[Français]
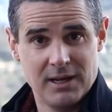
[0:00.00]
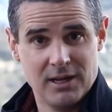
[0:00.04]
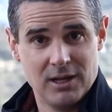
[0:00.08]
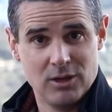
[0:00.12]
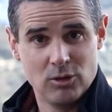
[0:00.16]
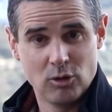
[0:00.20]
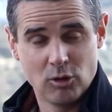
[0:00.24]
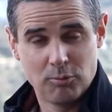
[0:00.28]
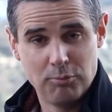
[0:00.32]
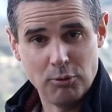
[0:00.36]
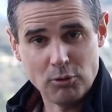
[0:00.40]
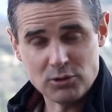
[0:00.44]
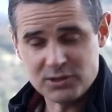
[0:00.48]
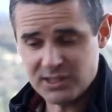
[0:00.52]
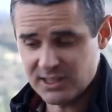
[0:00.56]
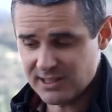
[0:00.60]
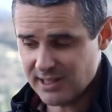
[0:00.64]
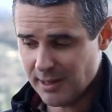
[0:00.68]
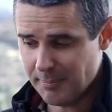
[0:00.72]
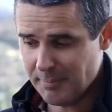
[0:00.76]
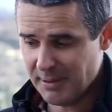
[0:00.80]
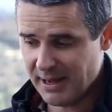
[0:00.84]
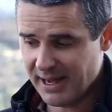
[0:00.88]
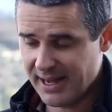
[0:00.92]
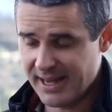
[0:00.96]
Donc pour cet
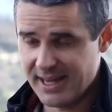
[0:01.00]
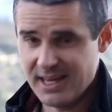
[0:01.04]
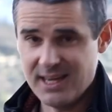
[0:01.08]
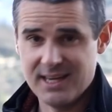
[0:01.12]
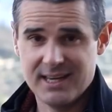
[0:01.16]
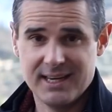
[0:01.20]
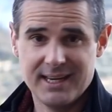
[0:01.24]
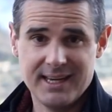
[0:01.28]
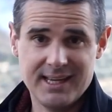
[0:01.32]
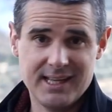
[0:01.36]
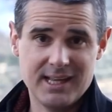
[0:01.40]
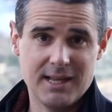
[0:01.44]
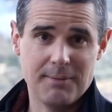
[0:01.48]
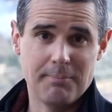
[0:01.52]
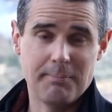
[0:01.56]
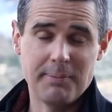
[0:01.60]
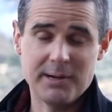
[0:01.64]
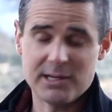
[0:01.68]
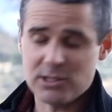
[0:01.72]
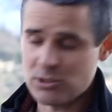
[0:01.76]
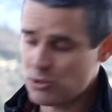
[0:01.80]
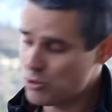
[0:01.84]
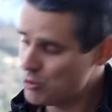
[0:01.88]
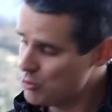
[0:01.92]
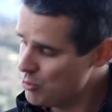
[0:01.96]
appareil, il n'est pas
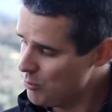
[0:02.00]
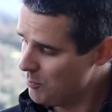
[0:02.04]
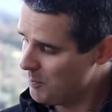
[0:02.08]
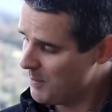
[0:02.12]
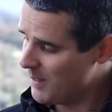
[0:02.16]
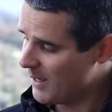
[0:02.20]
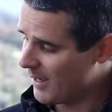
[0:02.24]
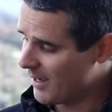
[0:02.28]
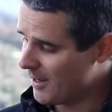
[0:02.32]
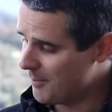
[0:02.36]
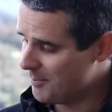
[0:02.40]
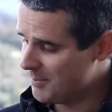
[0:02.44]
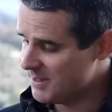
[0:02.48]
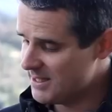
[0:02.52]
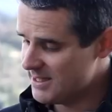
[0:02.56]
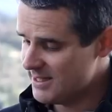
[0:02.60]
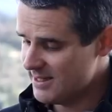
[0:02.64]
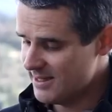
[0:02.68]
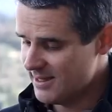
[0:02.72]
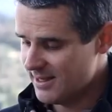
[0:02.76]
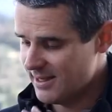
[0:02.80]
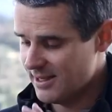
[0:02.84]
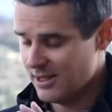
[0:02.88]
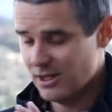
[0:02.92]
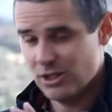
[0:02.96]
super rapide.
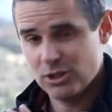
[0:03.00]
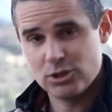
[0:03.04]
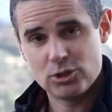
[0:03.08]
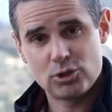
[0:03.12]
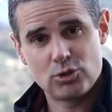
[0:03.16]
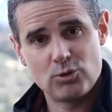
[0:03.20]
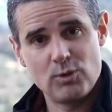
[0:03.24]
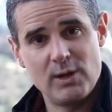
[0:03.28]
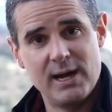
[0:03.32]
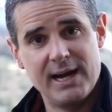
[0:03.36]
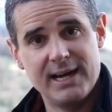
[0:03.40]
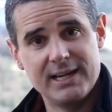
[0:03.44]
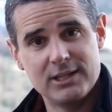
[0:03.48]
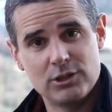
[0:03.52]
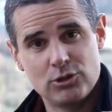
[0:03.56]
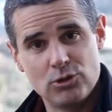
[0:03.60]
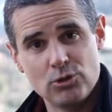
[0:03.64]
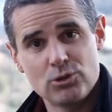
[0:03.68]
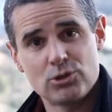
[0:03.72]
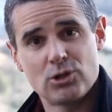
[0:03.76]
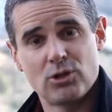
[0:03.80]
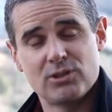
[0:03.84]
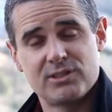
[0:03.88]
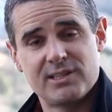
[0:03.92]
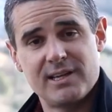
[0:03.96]
Je suis à un 2
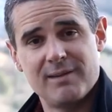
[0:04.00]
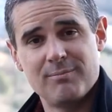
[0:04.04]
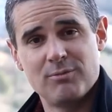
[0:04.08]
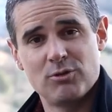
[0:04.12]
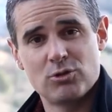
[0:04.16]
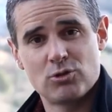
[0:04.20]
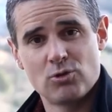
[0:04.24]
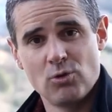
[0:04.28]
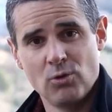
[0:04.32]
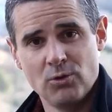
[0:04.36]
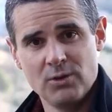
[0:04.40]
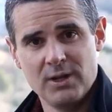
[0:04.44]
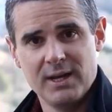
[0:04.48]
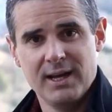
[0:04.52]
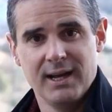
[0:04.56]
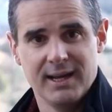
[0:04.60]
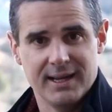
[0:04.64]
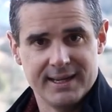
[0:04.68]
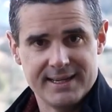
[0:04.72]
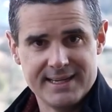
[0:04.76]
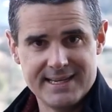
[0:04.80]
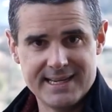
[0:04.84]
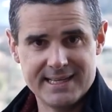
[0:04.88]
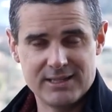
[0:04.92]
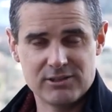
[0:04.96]
centième de seconde.
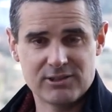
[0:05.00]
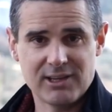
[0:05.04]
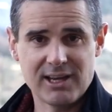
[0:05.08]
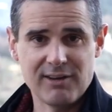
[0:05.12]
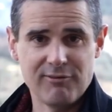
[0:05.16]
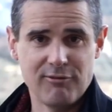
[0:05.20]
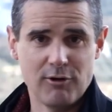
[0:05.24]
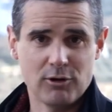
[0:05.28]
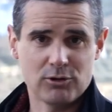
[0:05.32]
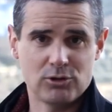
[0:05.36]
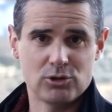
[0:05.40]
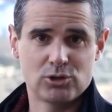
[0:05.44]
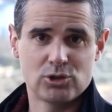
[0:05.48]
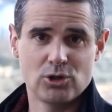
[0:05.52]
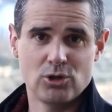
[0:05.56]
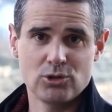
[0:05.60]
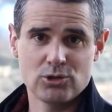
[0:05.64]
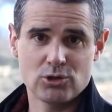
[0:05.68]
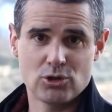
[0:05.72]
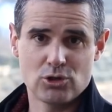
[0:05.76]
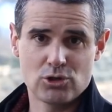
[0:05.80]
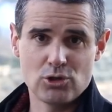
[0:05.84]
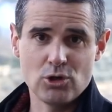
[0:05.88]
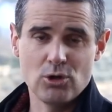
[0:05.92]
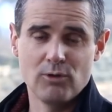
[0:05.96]
Il y a de très fortes chances
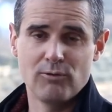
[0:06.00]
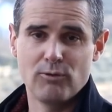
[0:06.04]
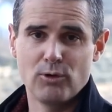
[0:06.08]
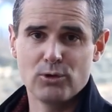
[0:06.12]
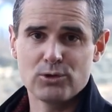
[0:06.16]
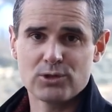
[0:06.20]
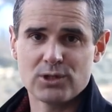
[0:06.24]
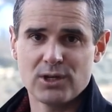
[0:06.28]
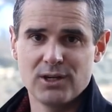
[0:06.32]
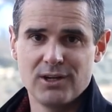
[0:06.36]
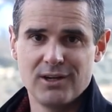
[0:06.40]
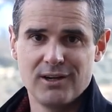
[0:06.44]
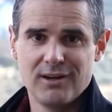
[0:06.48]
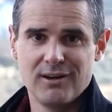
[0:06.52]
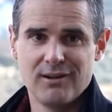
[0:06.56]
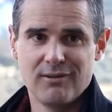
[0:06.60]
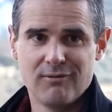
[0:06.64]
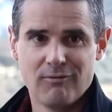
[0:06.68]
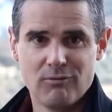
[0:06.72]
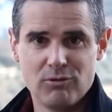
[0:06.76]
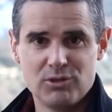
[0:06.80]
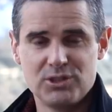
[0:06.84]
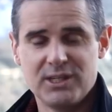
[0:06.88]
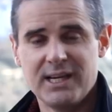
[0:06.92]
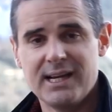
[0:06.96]
que sur le vôtre,
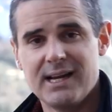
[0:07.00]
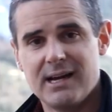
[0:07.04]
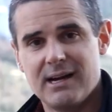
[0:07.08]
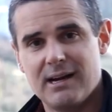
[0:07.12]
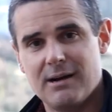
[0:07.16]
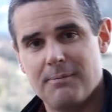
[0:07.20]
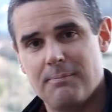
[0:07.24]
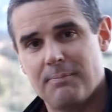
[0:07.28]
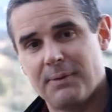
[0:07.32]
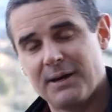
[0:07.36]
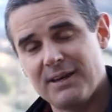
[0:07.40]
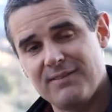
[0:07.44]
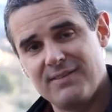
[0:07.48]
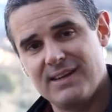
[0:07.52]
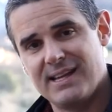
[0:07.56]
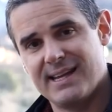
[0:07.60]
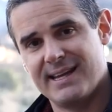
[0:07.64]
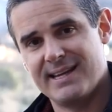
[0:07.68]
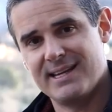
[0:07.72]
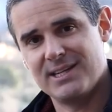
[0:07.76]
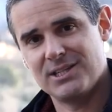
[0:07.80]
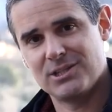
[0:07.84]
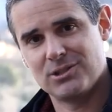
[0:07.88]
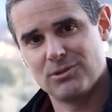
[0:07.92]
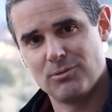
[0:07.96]
vous ayez le
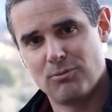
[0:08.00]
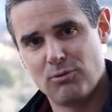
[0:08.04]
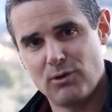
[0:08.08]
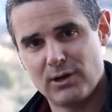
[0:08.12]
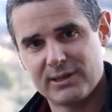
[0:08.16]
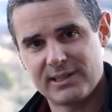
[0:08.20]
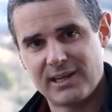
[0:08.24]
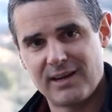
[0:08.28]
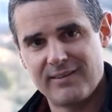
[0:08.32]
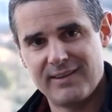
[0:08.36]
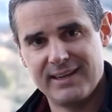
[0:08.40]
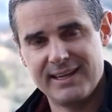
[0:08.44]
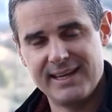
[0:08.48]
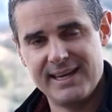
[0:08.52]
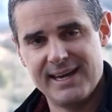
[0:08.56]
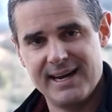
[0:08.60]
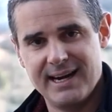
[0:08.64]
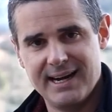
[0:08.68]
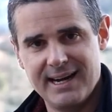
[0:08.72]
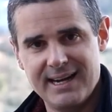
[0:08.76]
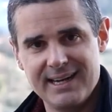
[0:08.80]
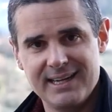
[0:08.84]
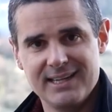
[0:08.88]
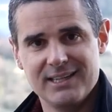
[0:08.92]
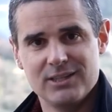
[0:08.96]
privilège de pouvoir travailler à
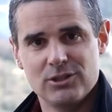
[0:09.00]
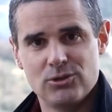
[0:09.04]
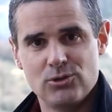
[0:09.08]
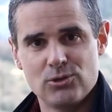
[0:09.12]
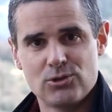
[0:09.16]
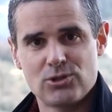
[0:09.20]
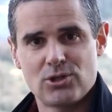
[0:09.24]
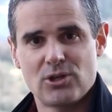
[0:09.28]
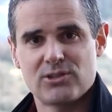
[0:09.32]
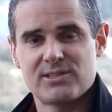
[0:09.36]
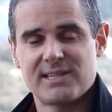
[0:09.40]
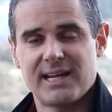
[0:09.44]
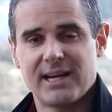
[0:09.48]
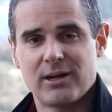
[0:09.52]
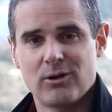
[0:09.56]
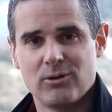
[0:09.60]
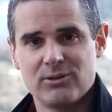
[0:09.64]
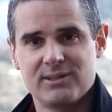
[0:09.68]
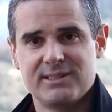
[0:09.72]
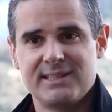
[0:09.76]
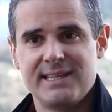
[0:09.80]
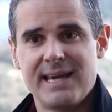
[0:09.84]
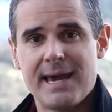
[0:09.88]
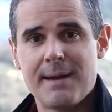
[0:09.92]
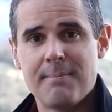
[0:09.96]
un
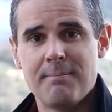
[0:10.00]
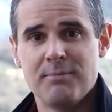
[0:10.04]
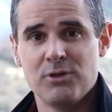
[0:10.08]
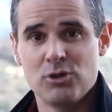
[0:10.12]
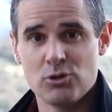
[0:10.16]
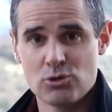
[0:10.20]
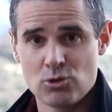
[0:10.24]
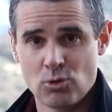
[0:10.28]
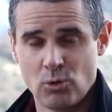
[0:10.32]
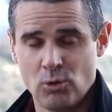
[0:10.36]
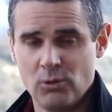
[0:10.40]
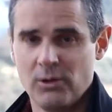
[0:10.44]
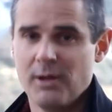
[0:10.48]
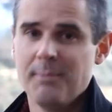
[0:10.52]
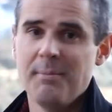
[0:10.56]
250e de seconde.